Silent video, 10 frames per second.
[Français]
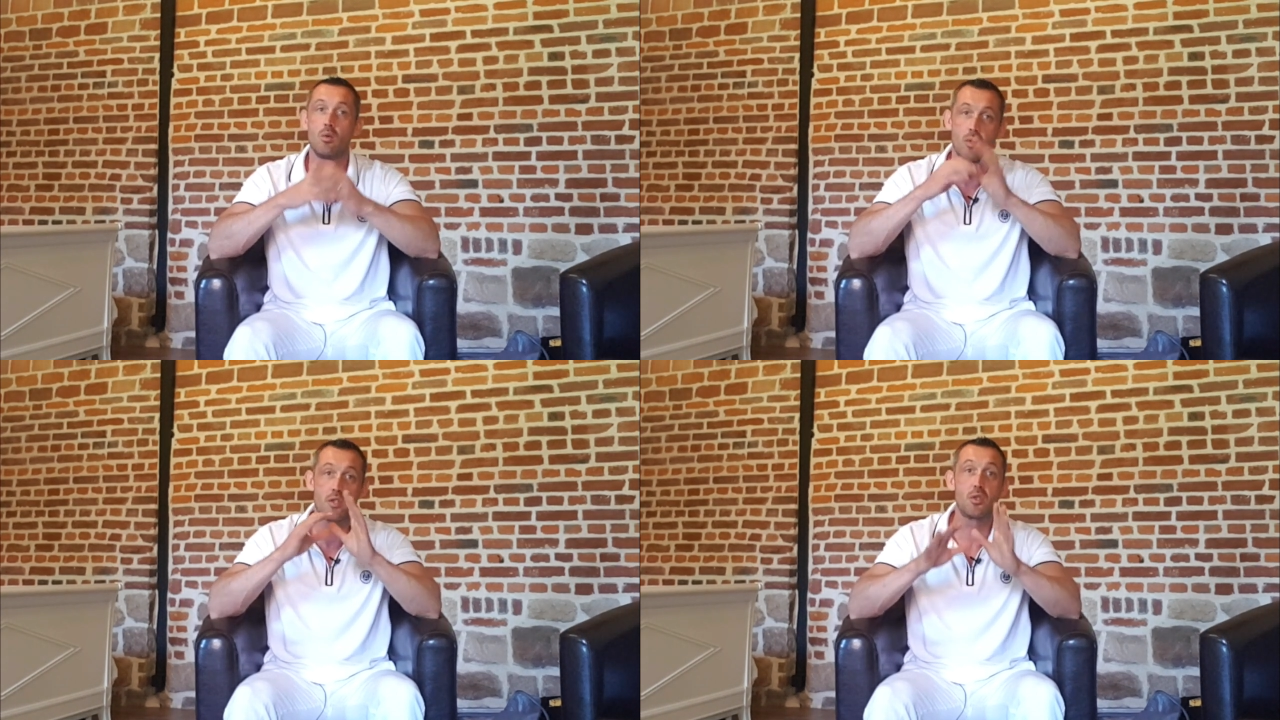
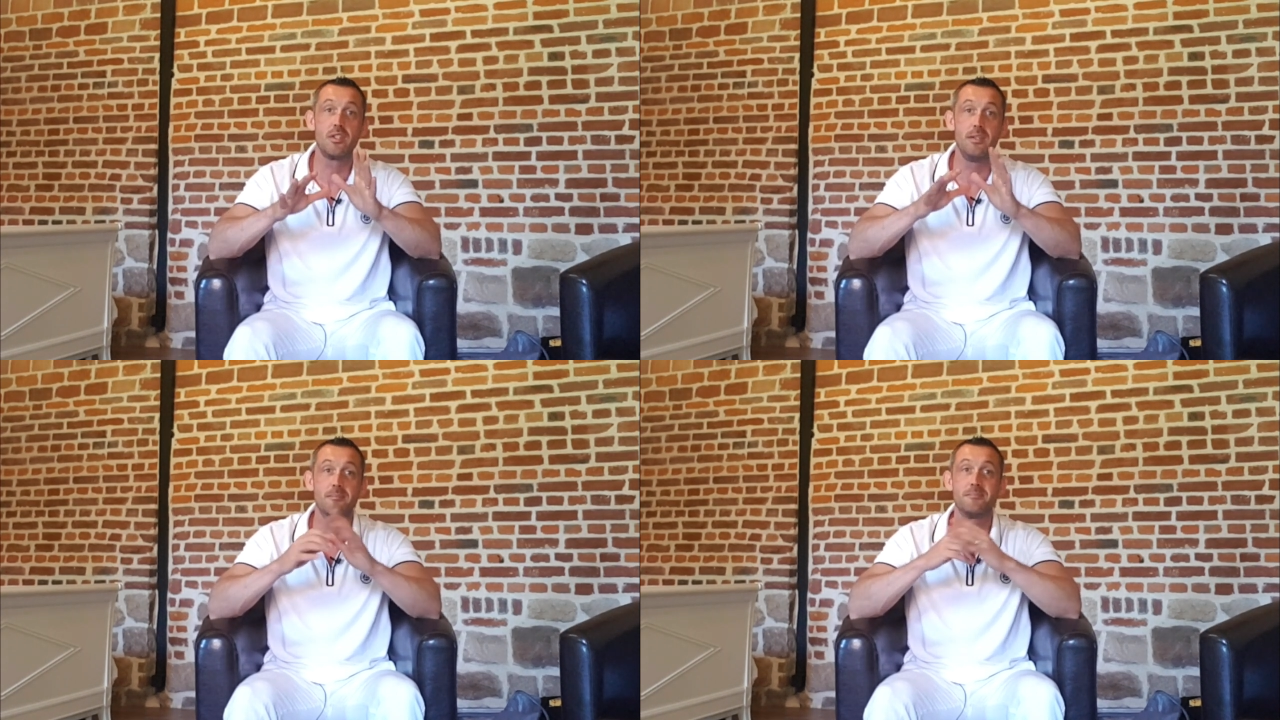Voilà, je te le
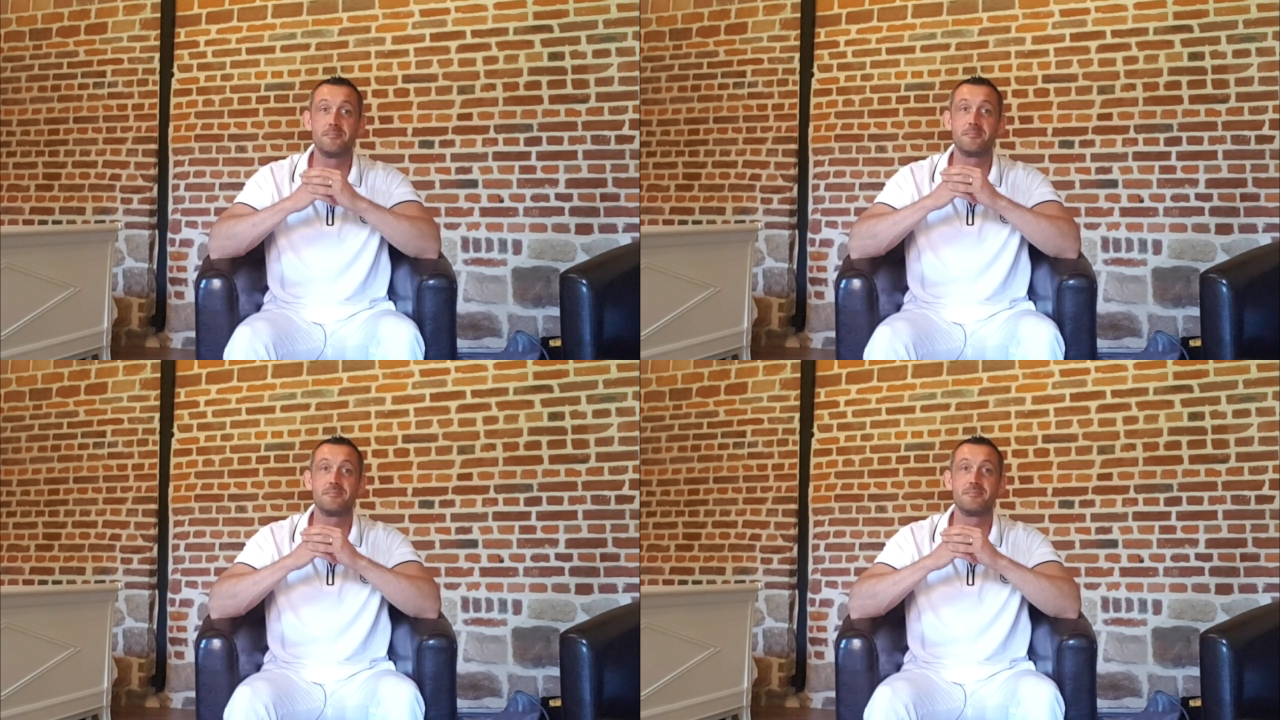dis.
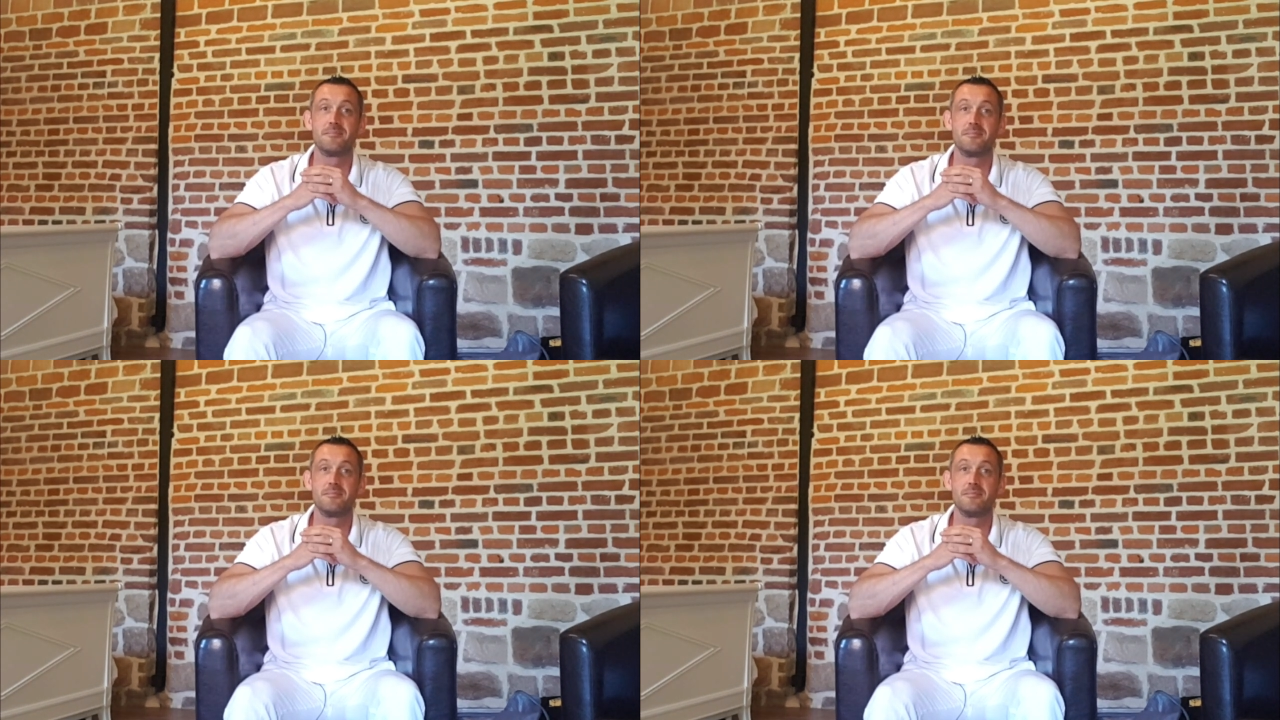
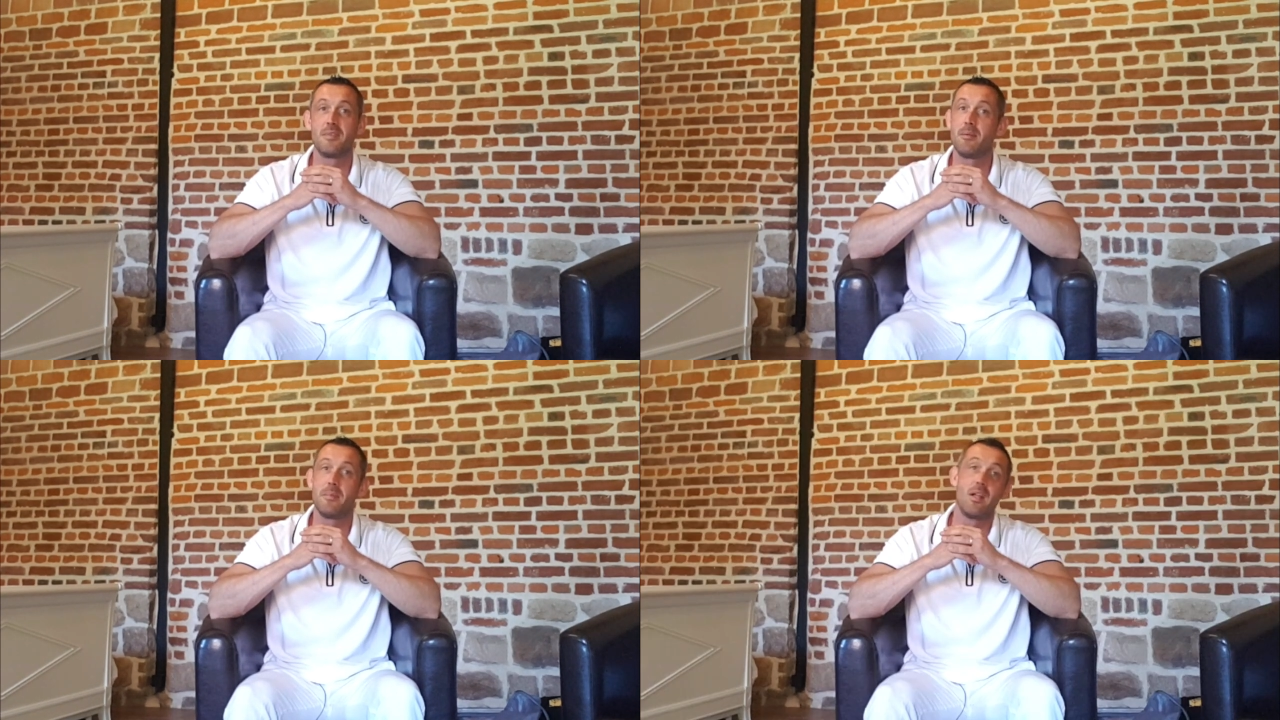
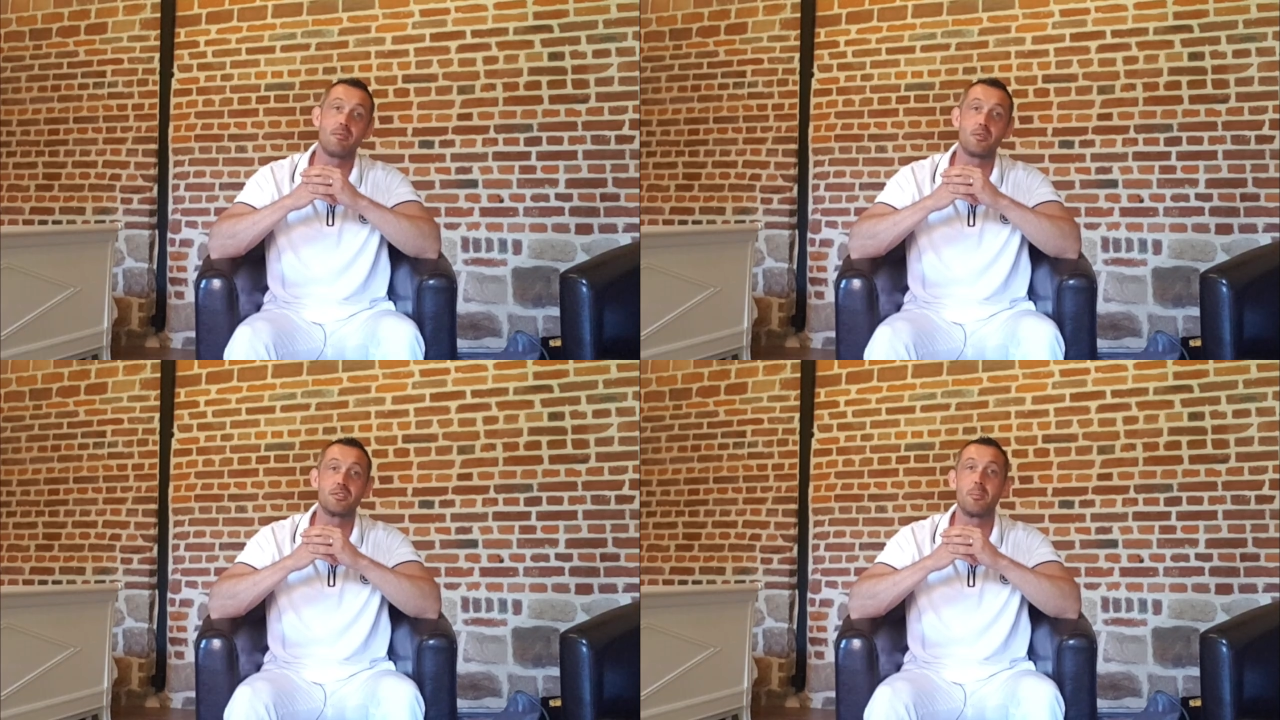Mais la
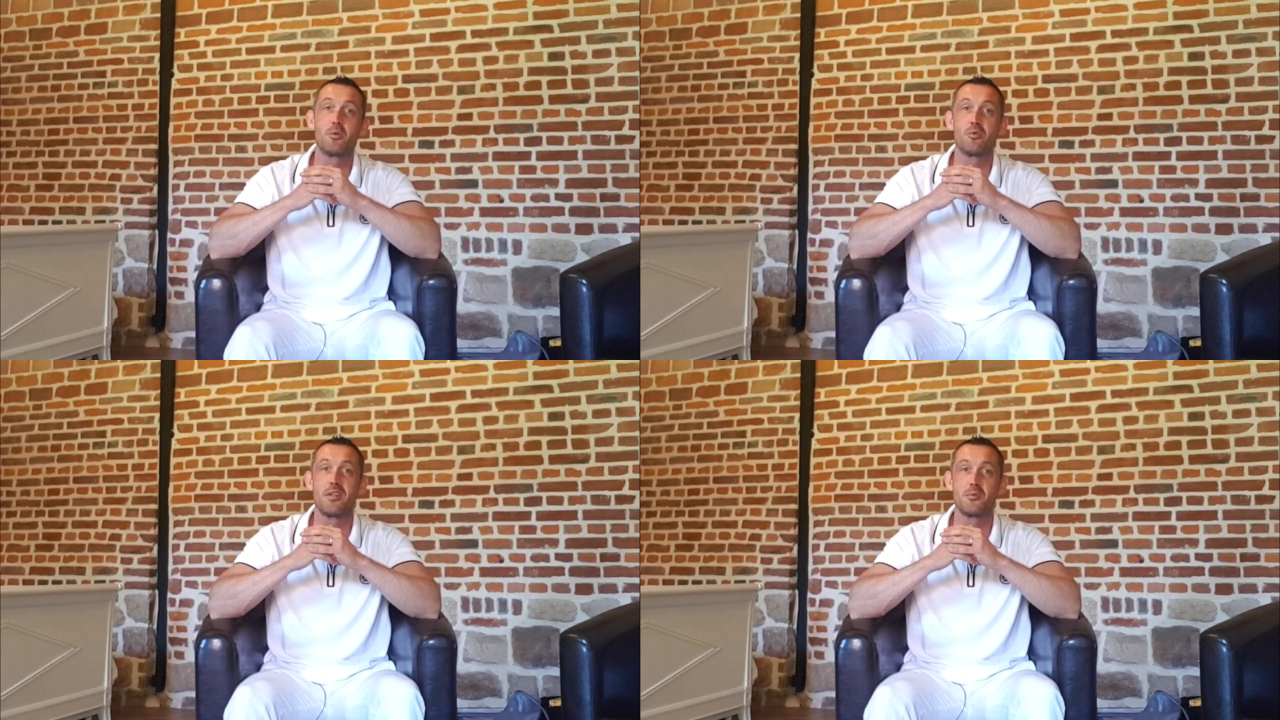France n'a pas
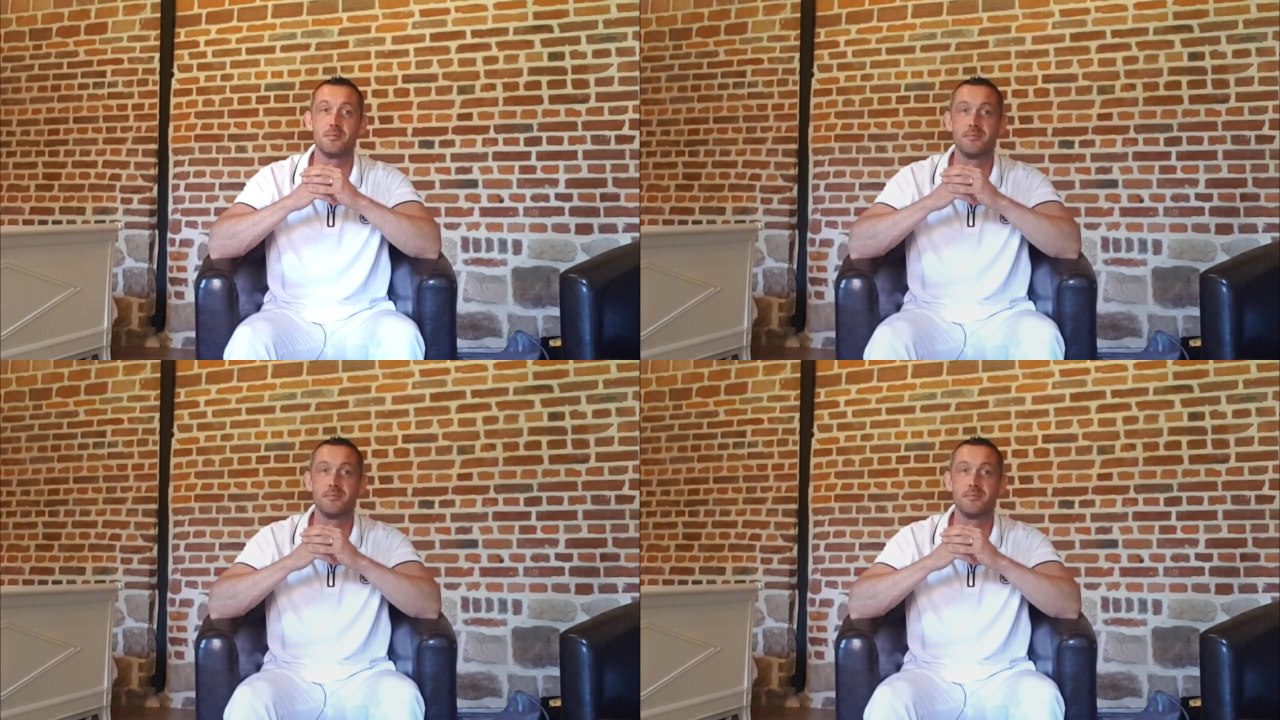toujours raison.